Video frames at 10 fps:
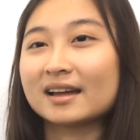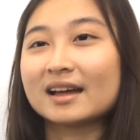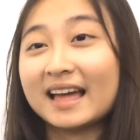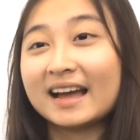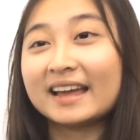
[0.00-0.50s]

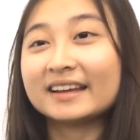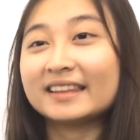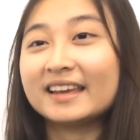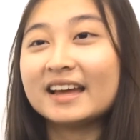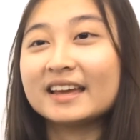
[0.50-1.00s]
Langkah yang
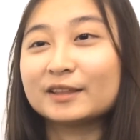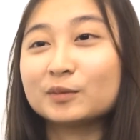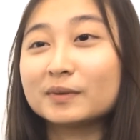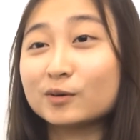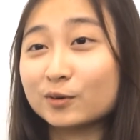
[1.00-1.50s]
ketiga yaitu
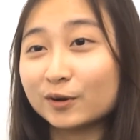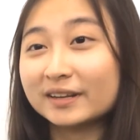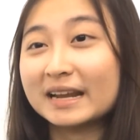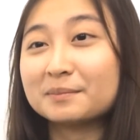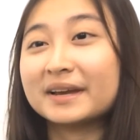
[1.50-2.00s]
mengukur
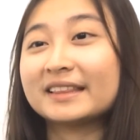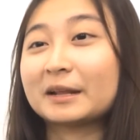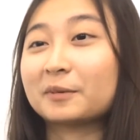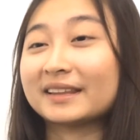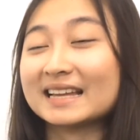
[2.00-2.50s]
dan
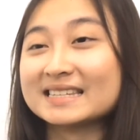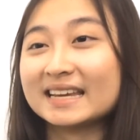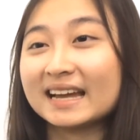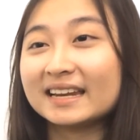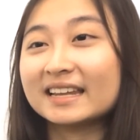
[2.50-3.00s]

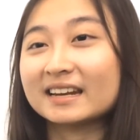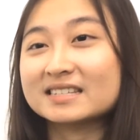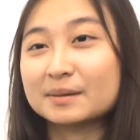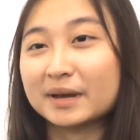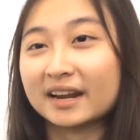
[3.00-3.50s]
menginterpretasikan
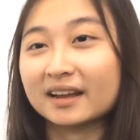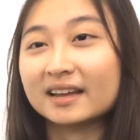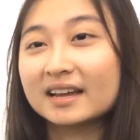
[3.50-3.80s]
kinerja merek.